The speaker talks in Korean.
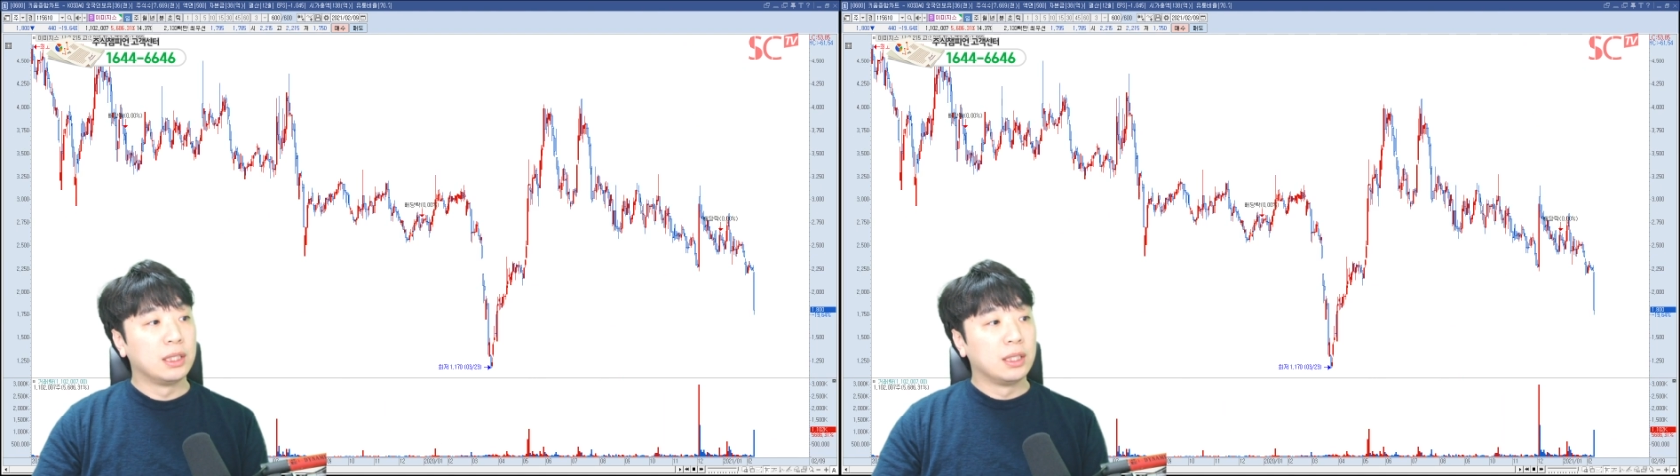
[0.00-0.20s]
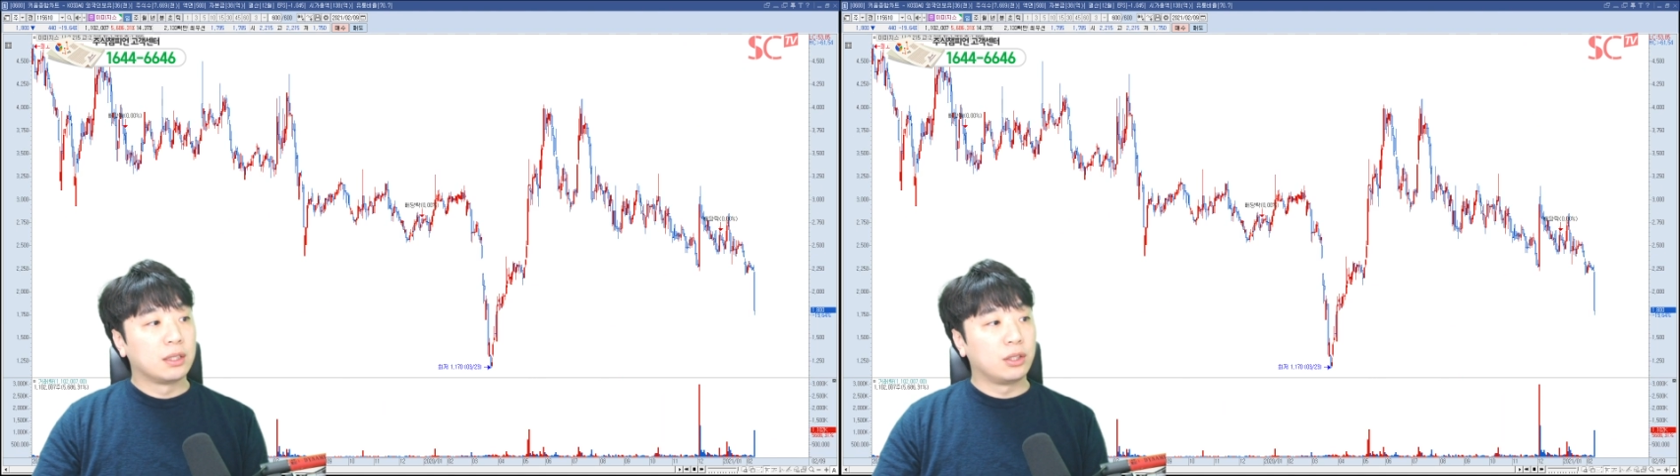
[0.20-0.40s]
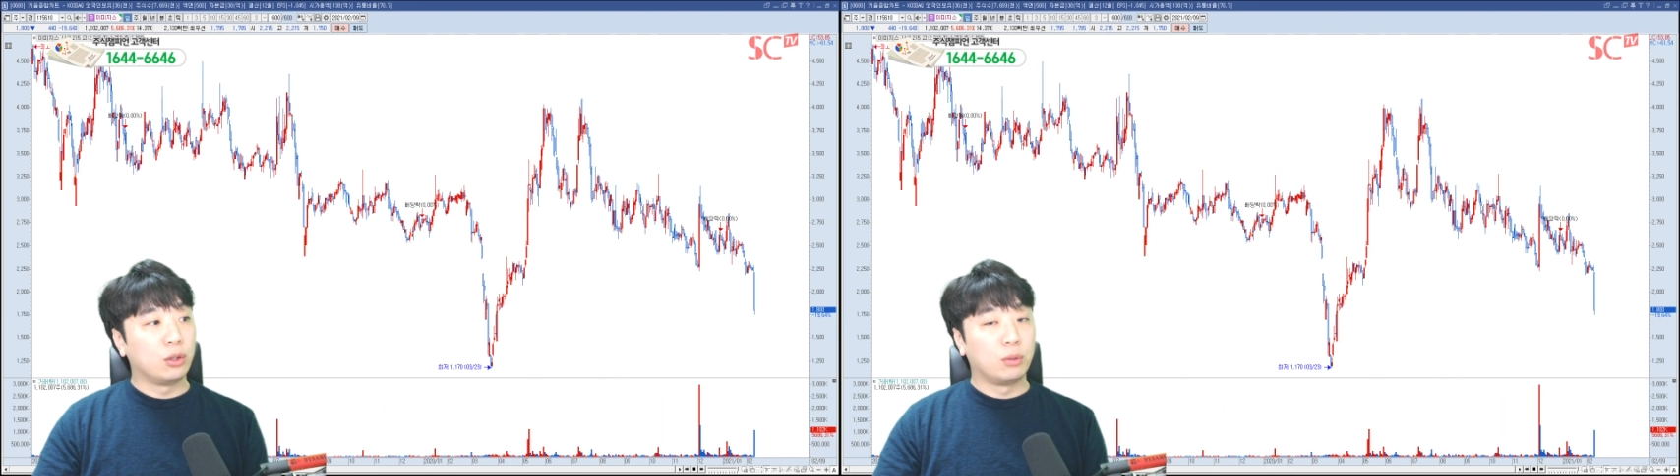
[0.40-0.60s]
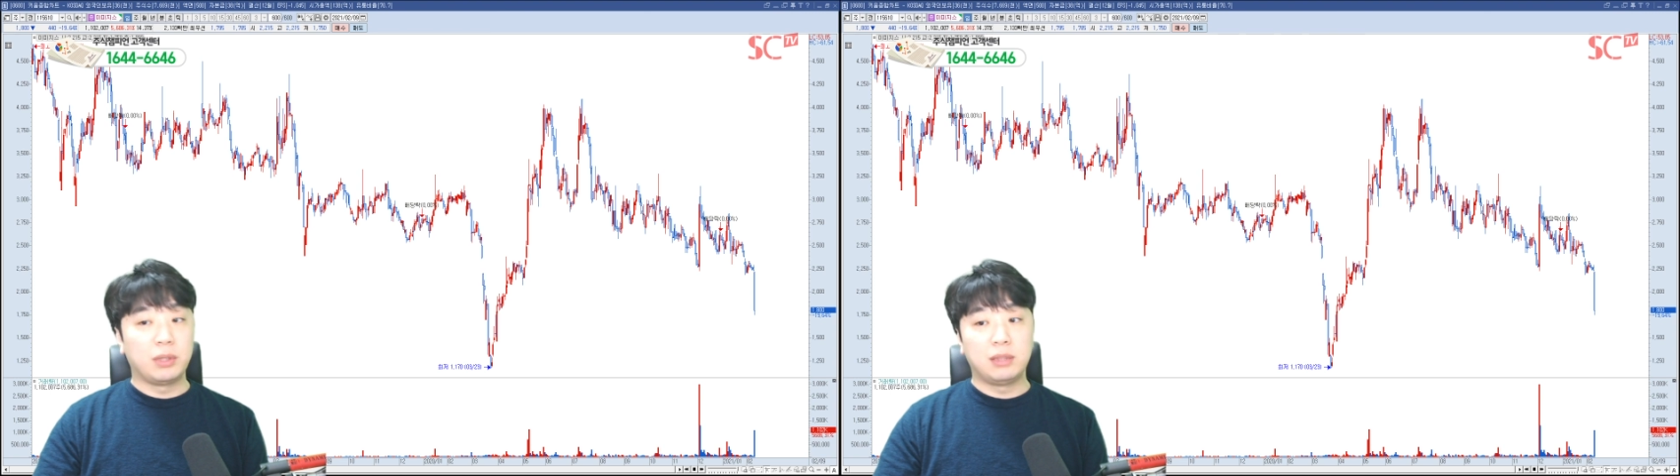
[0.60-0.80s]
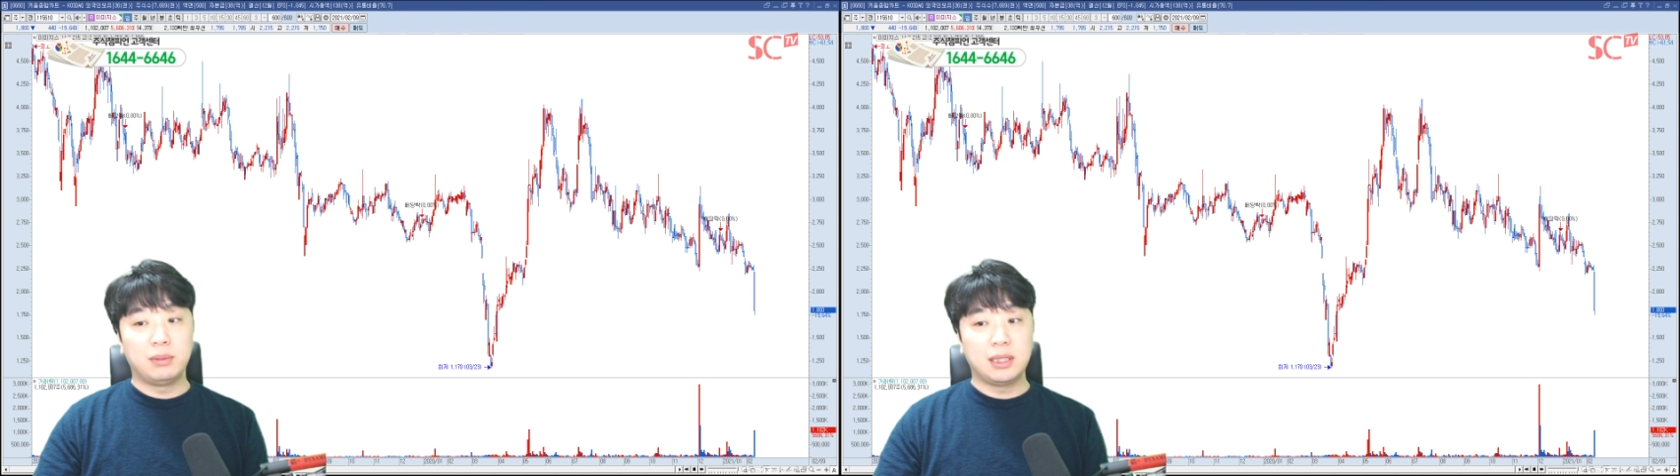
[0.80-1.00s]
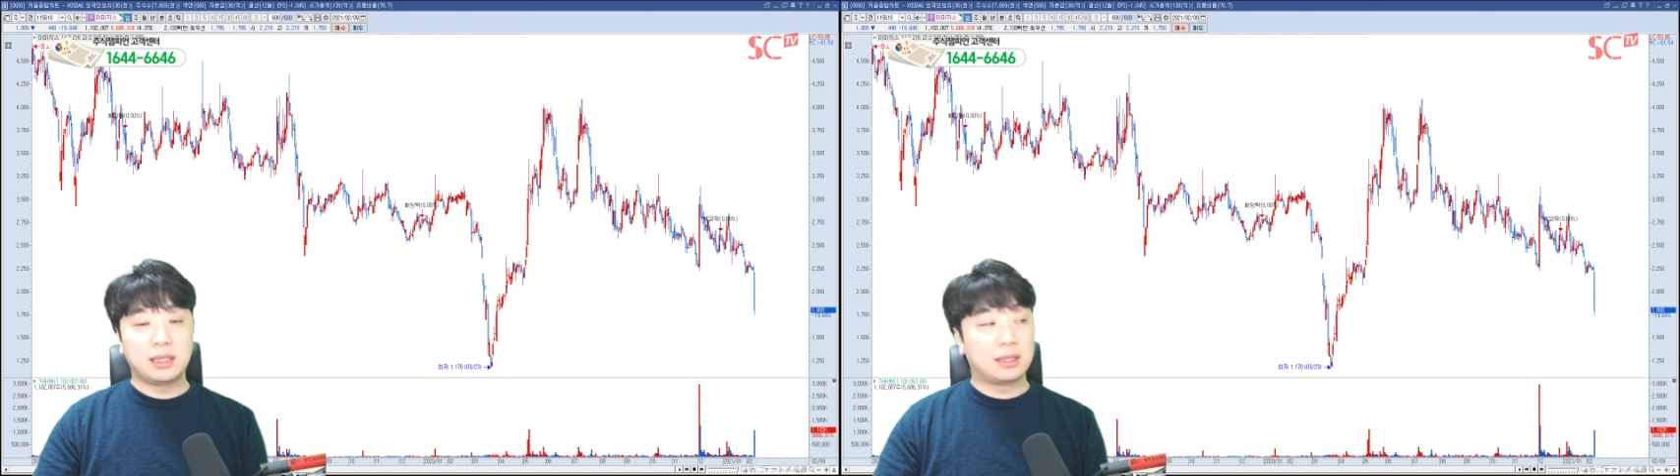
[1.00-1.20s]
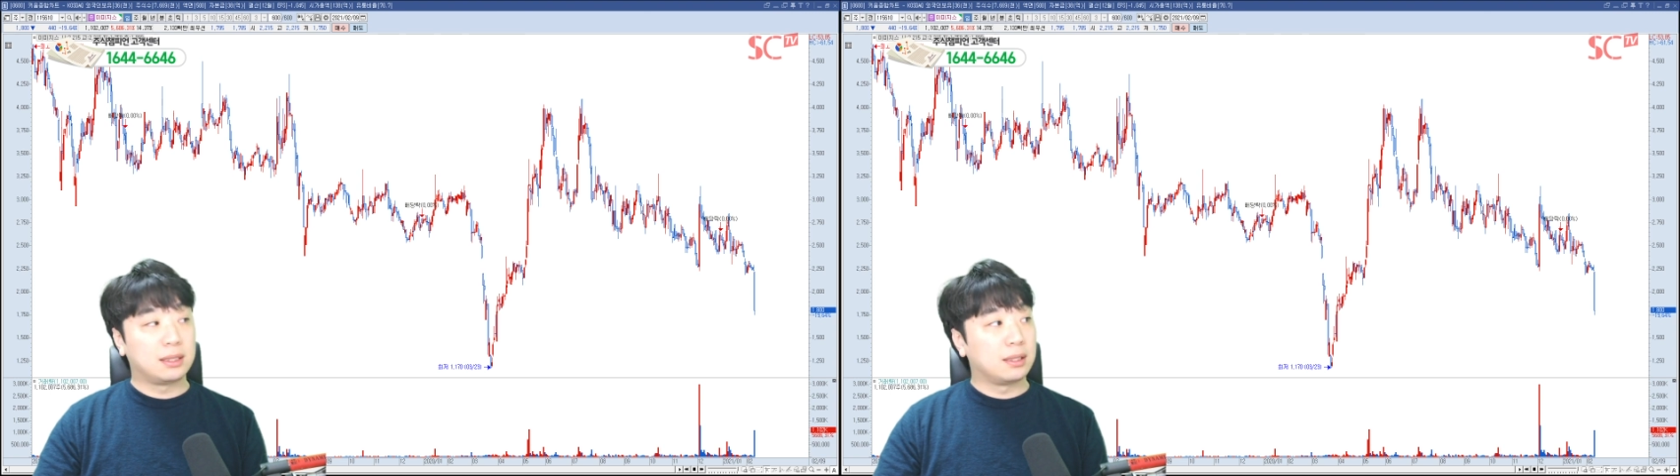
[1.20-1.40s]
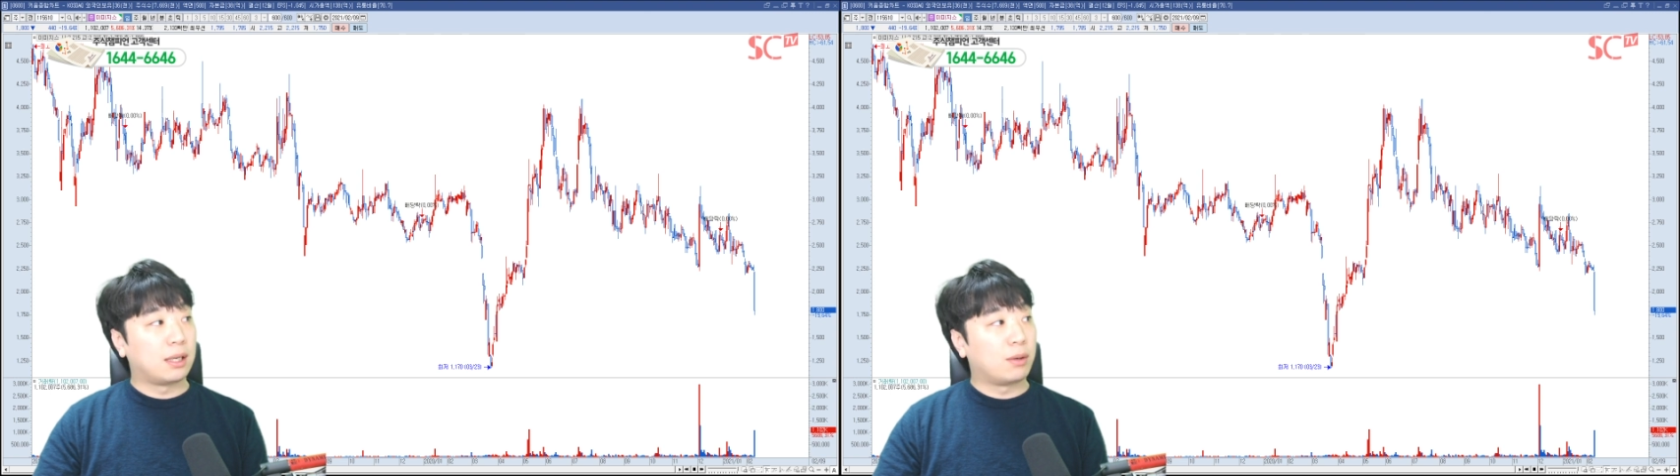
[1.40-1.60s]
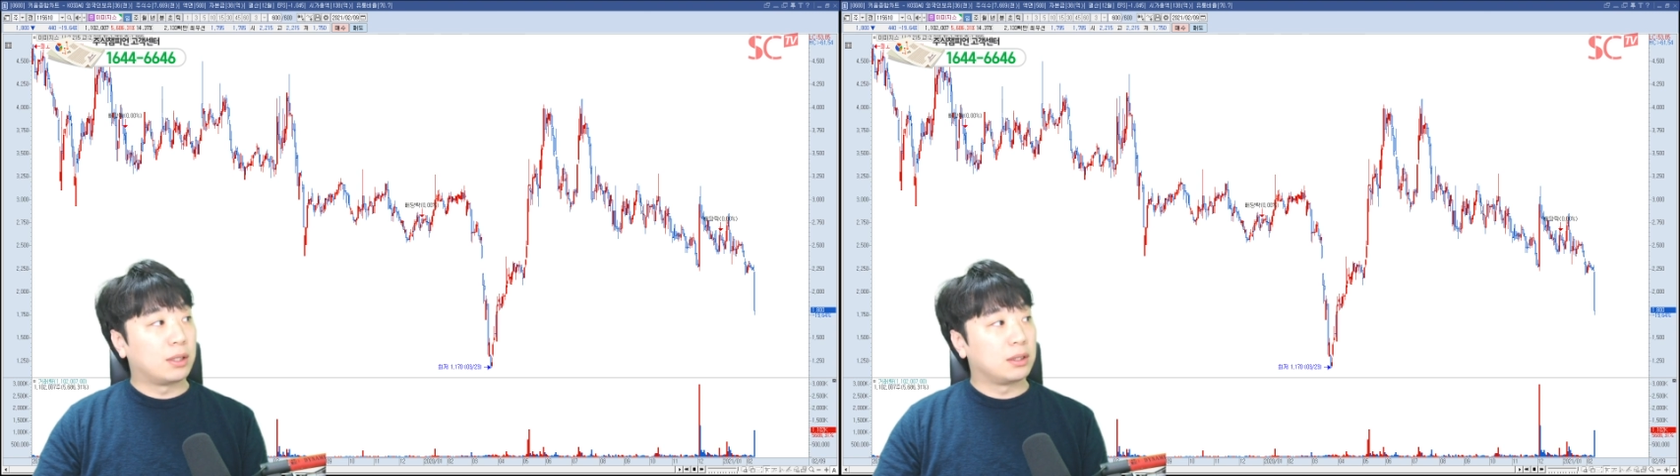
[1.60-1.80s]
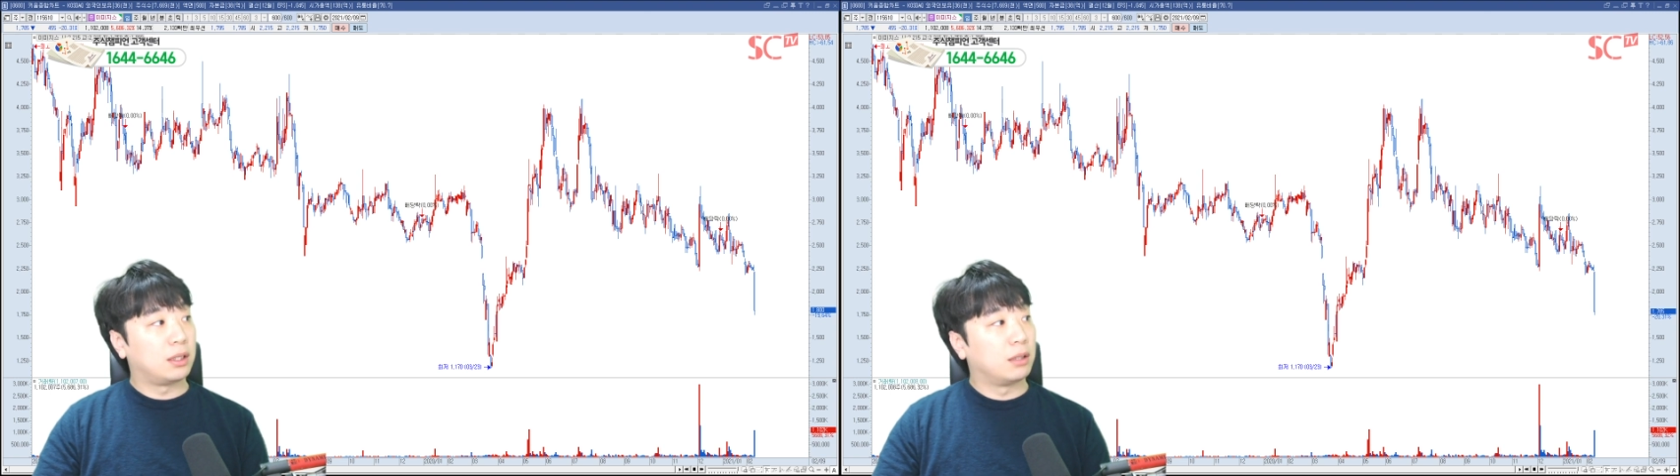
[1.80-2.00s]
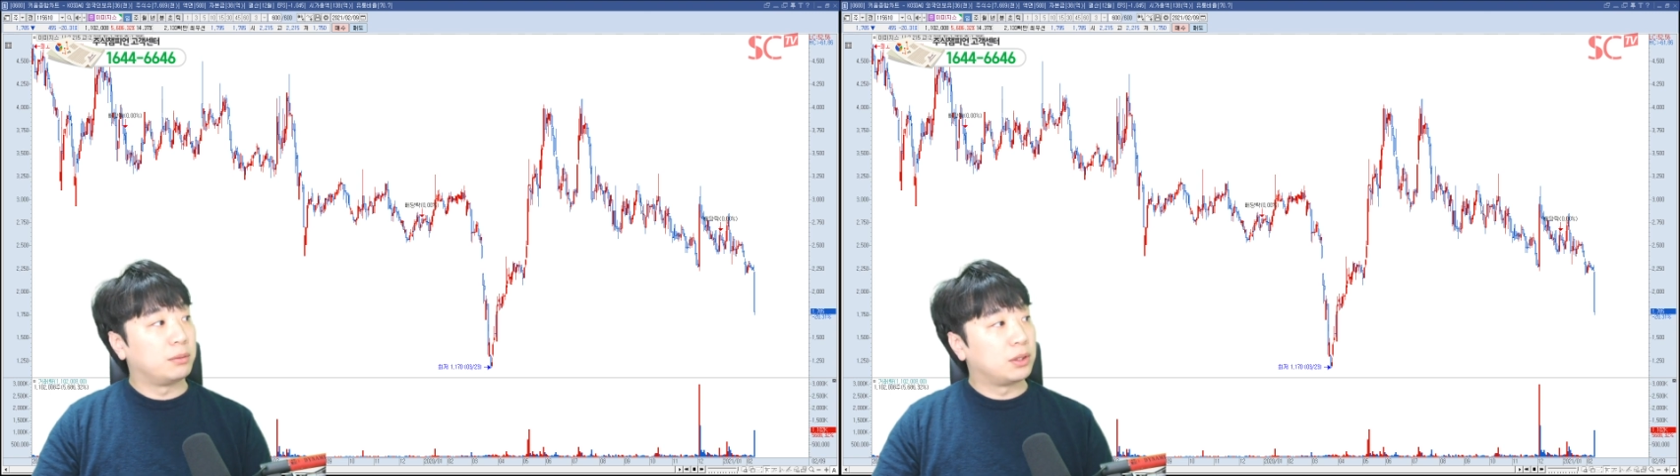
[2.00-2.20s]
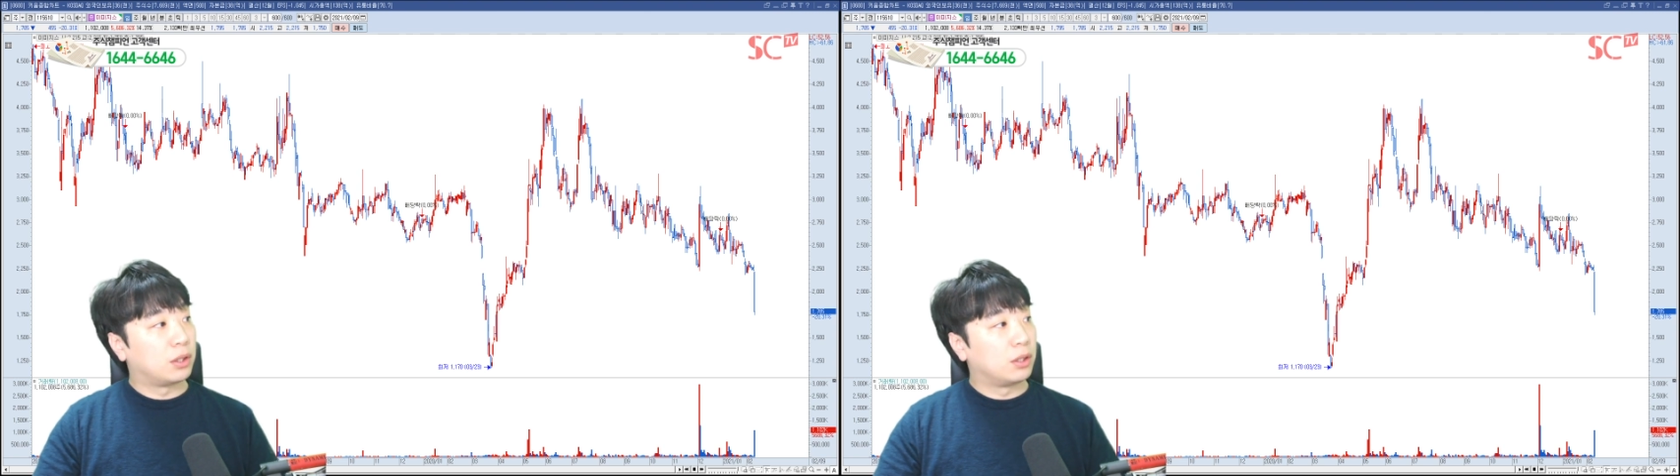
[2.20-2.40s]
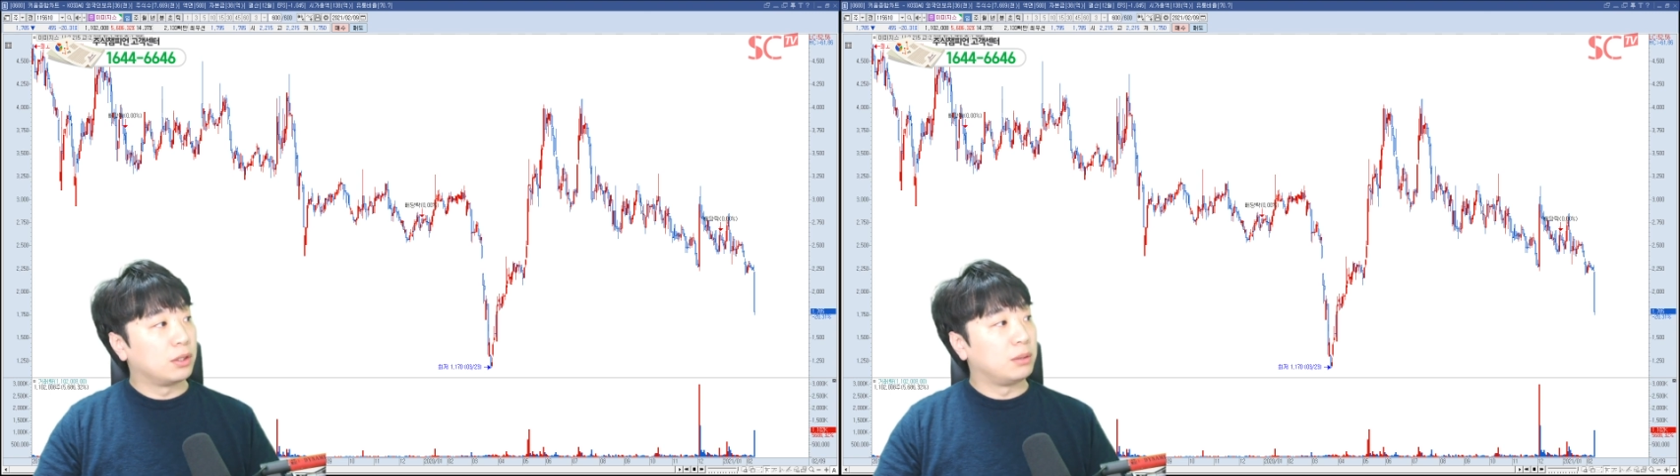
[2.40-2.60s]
그리고 이미지스라고 하는 기업이죠.